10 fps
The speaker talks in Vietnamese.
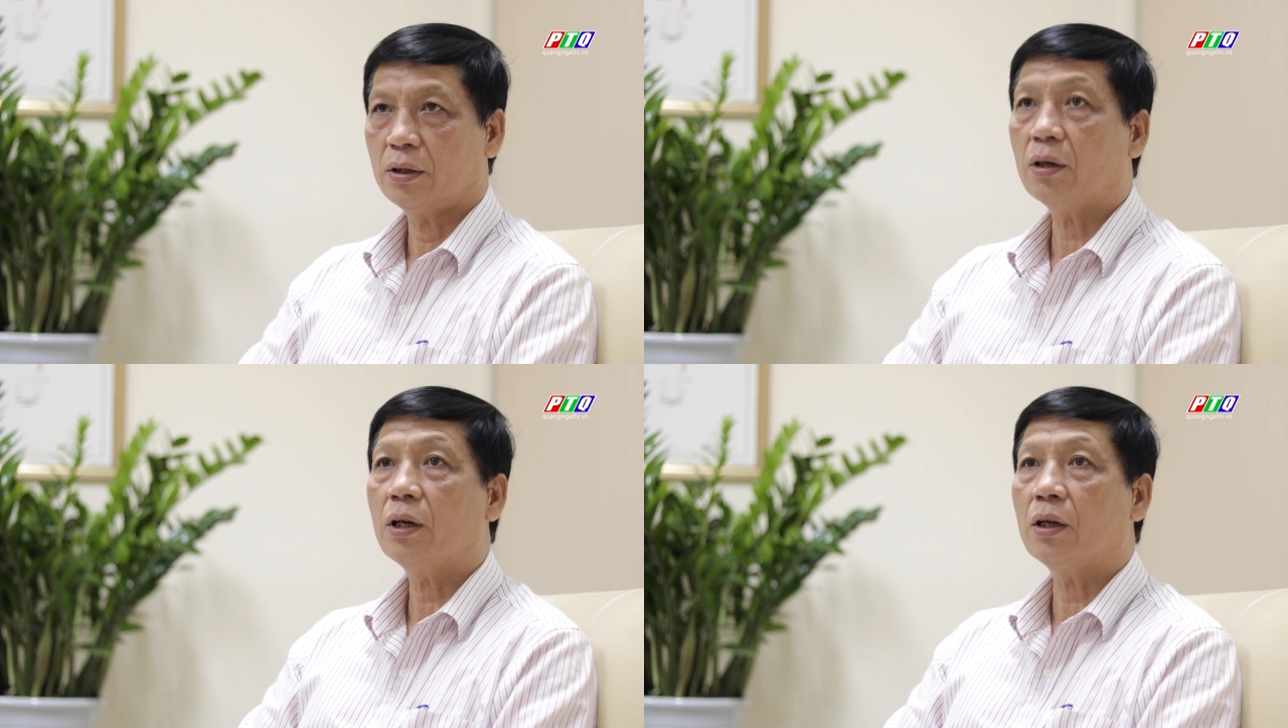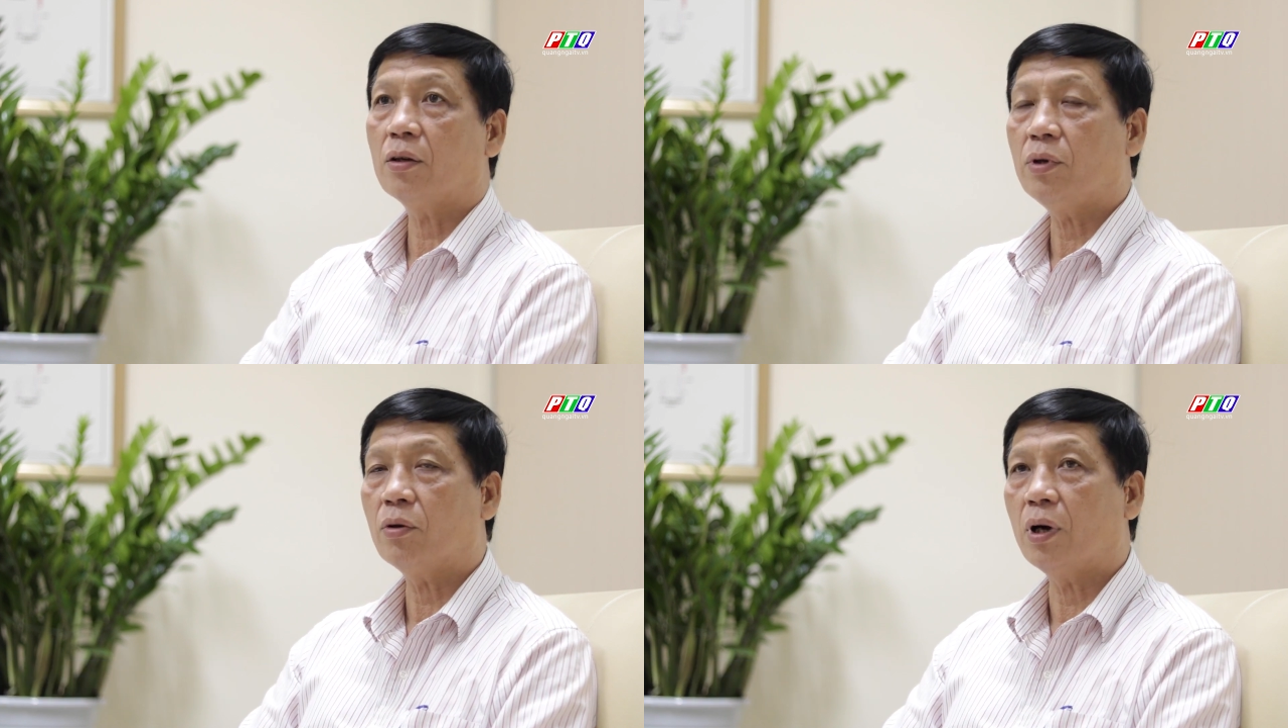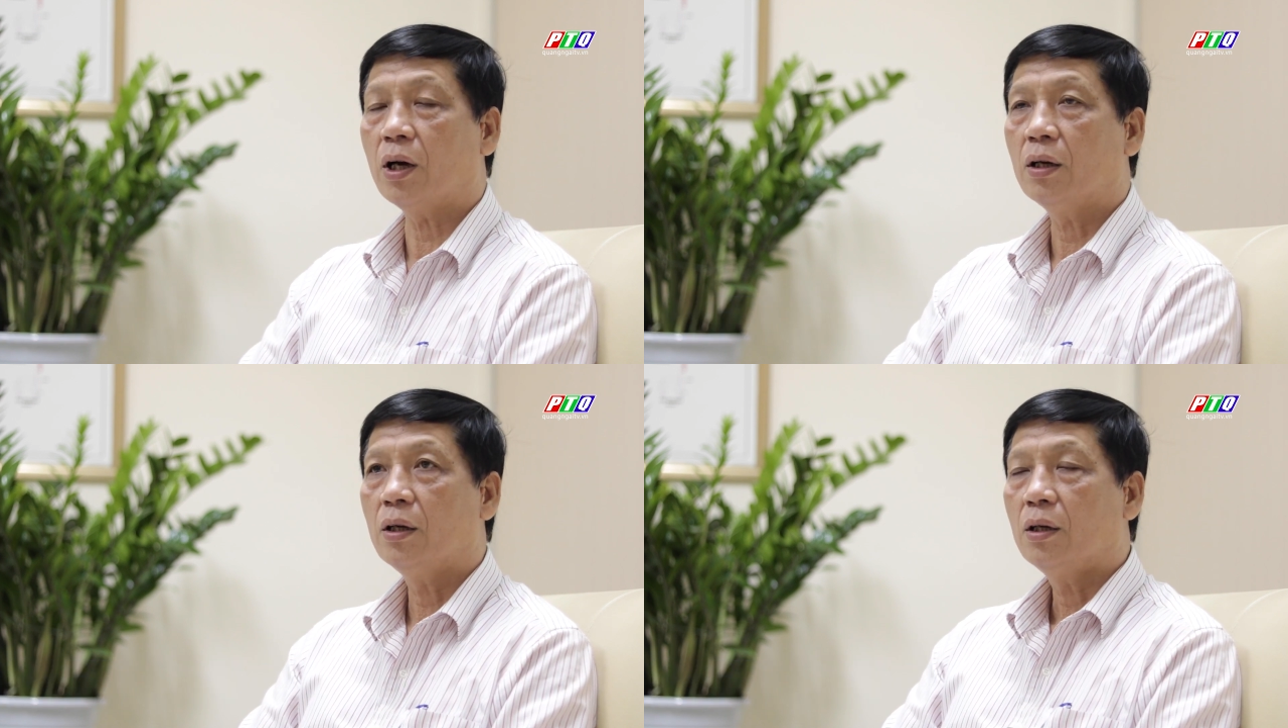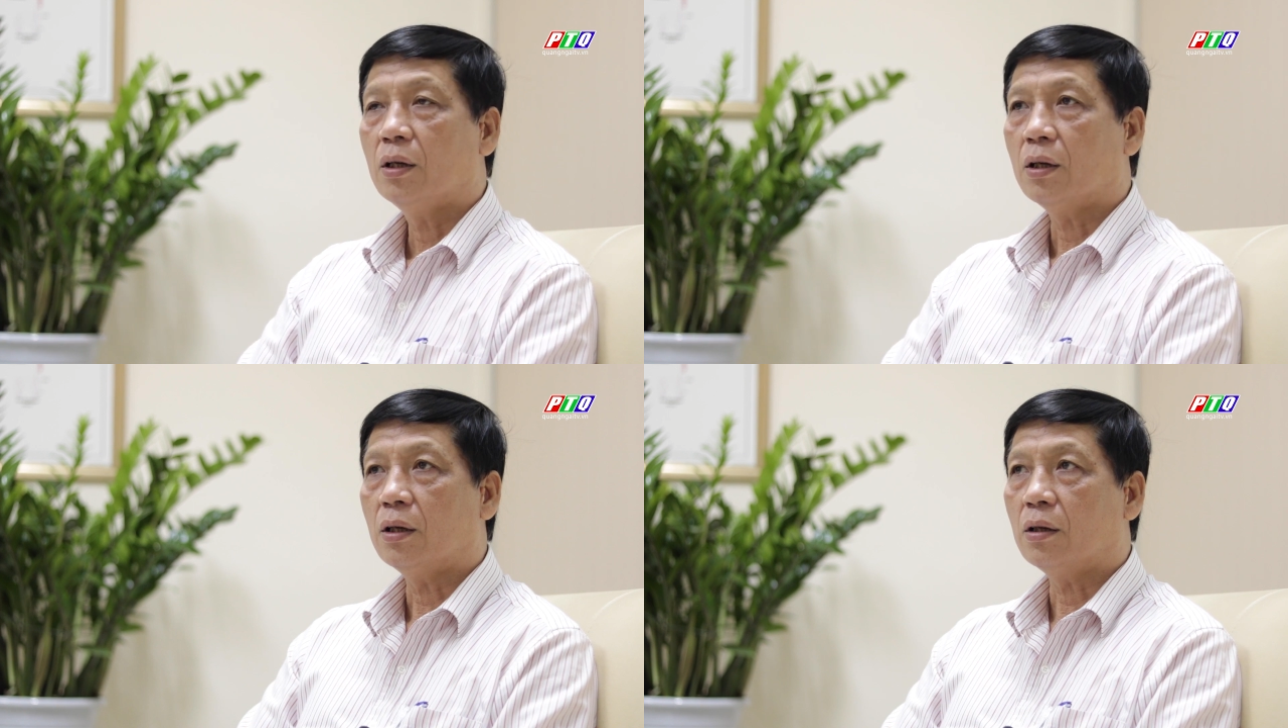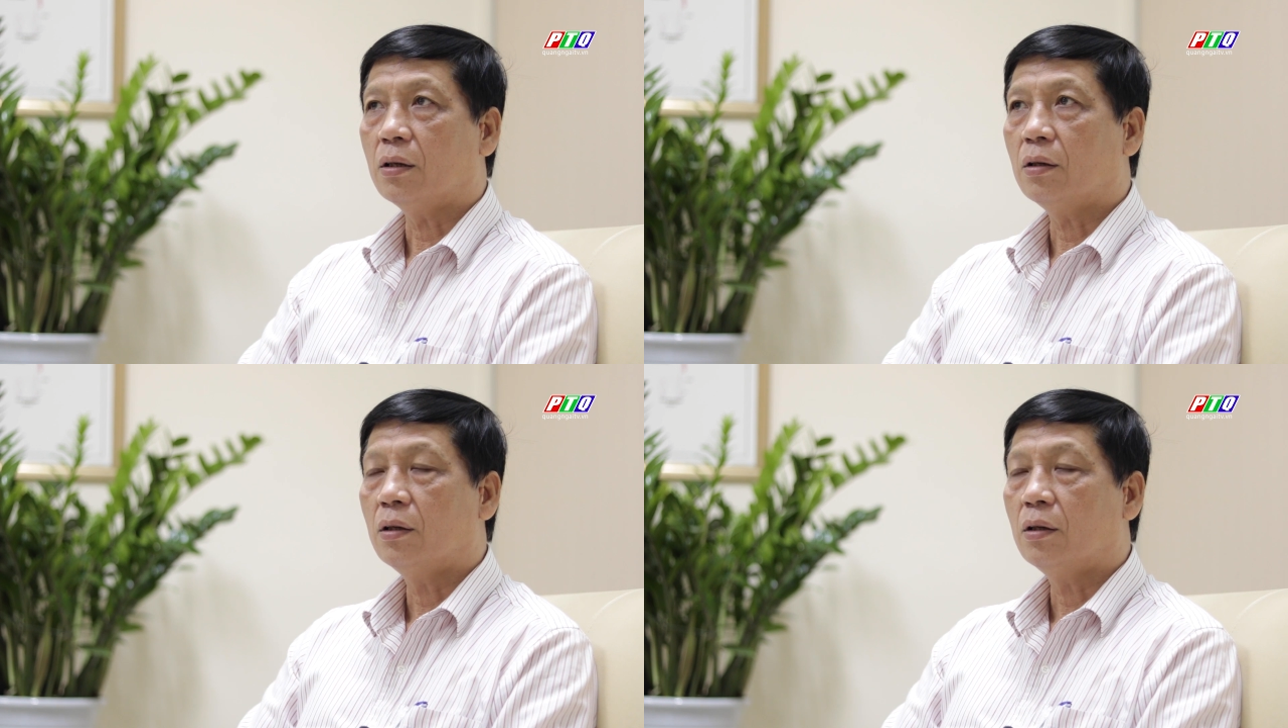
đó là hệ thống điều hòa. à,